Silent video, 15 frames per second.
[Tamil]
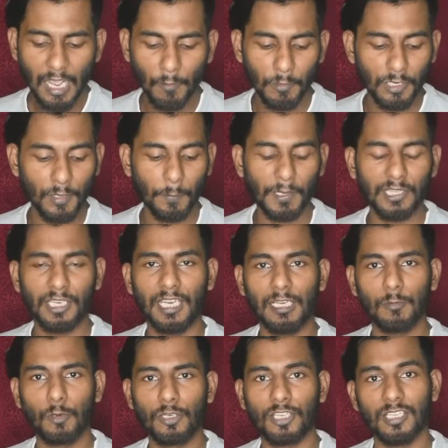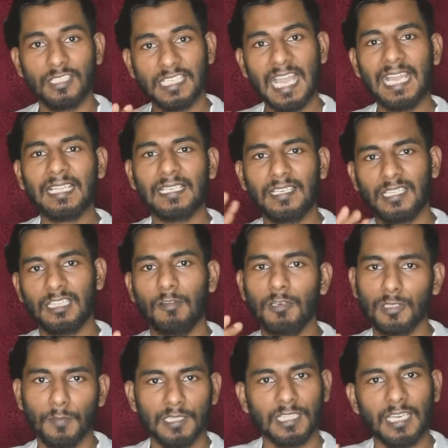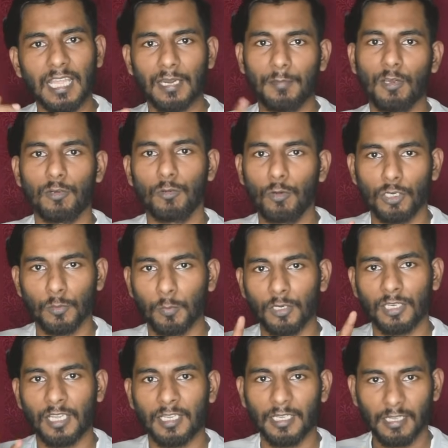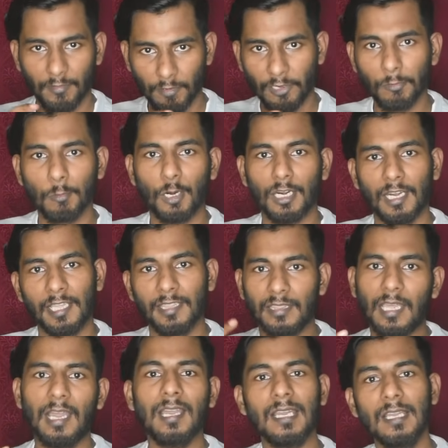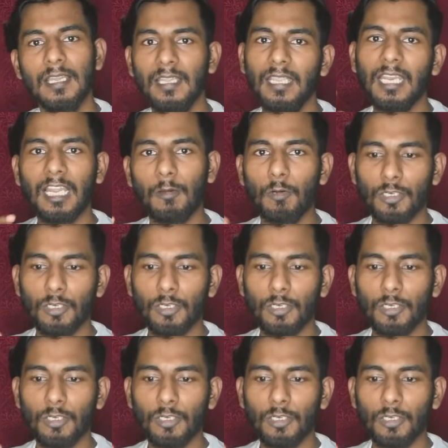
அவருக்கு பதினேழு ஓட்டு ஜாக்லினை தவிர்த்து மற்ற எல்லாருமே அவருக்கு ஓட்டு போட்டாங்க வெறும் ஒன்லைன் தான் எல்லா